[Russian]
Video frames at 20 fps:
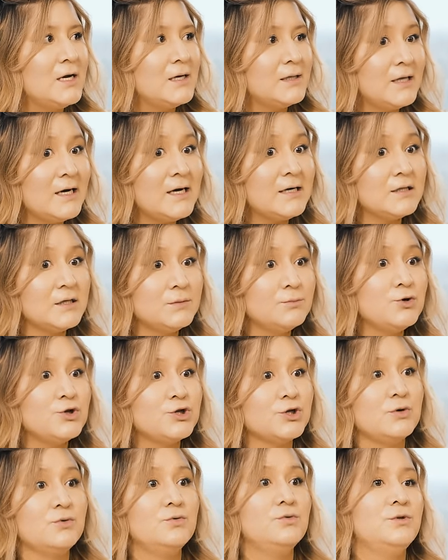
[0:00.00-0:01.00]
Да, ты
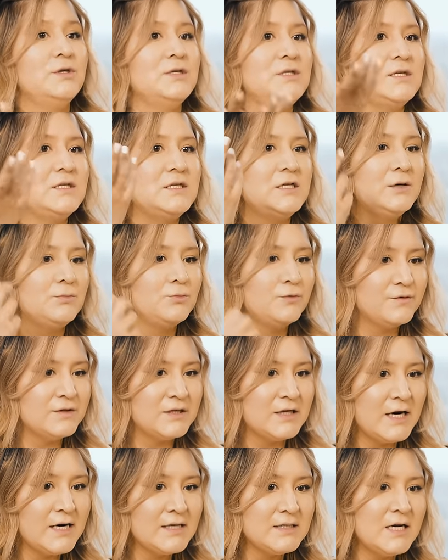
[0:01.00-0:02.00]
можешь какую-то систему
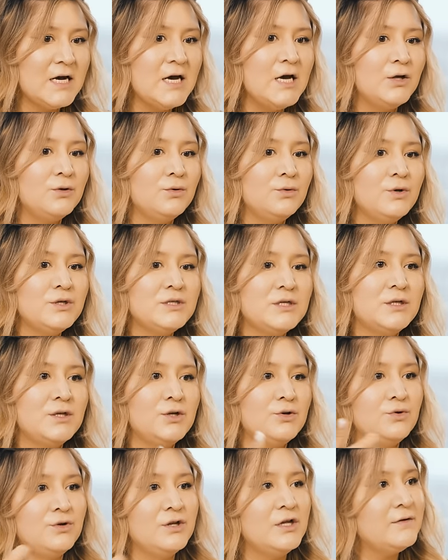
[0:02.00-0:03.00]
взять, но если ты
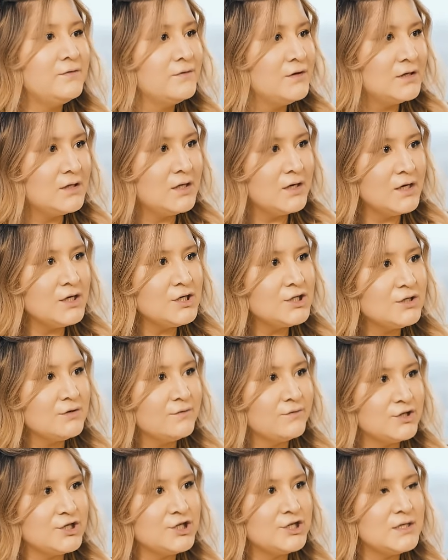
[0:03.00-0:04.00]
ее не внедришь
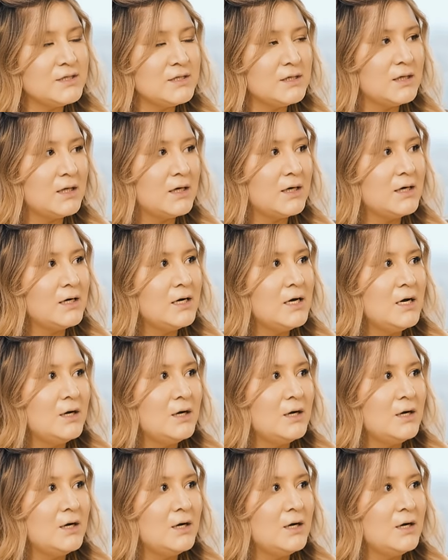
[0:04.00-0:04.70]
в жизнь, да,